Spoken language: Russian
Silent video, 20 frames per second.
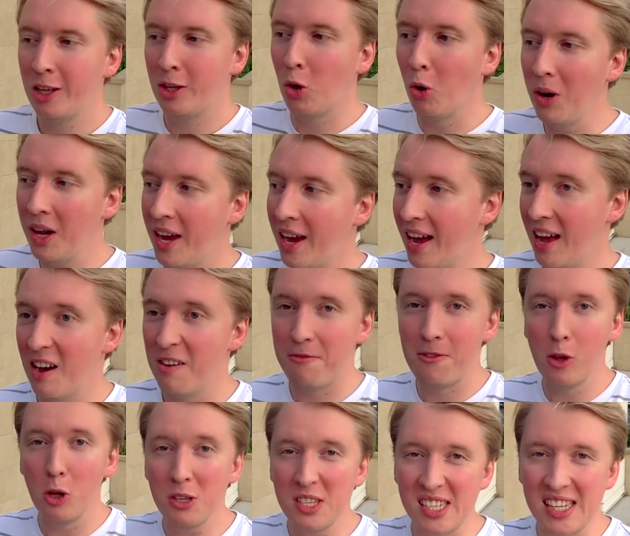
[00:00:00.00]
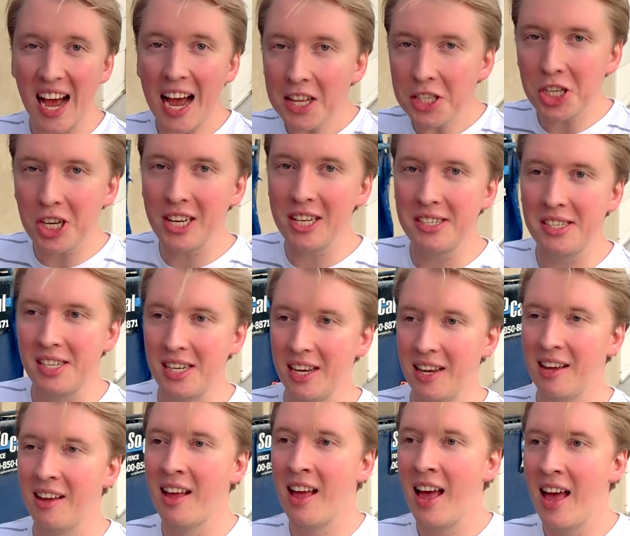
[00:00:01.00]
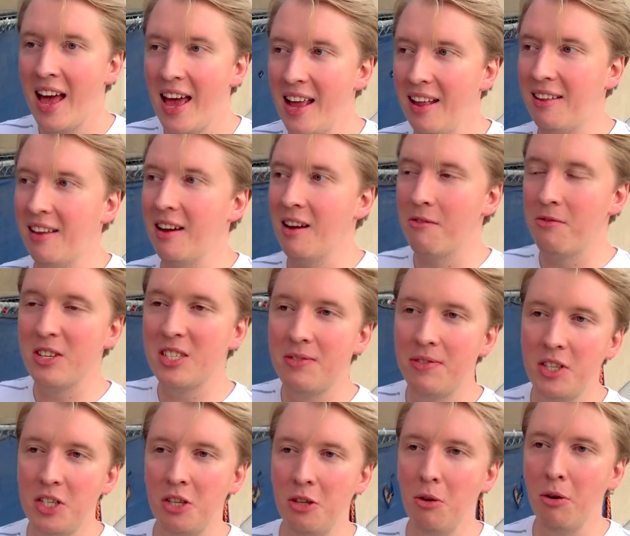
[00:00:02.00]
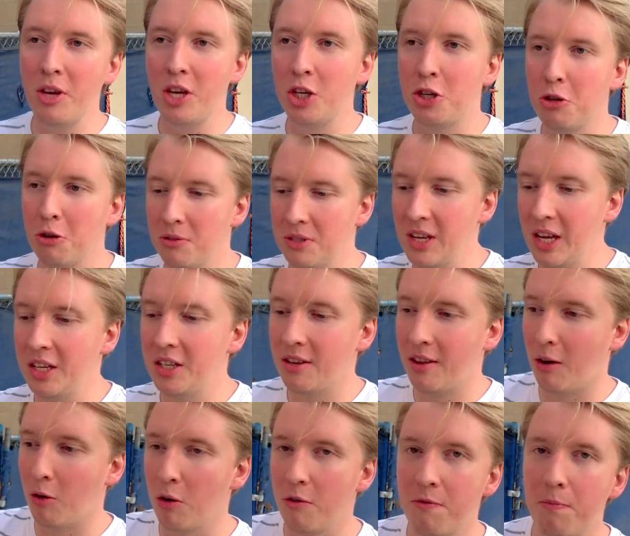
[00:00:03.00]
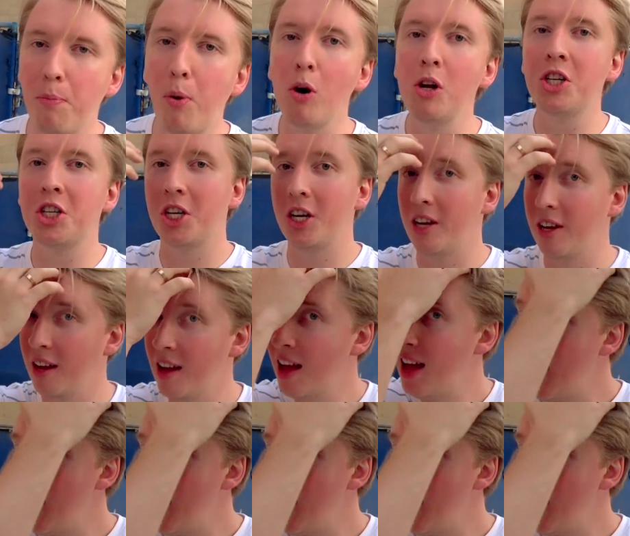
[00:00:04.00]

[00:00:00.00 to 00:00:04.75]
Только в Лос-Анджелесе это возведено еще, знаете, такой в большей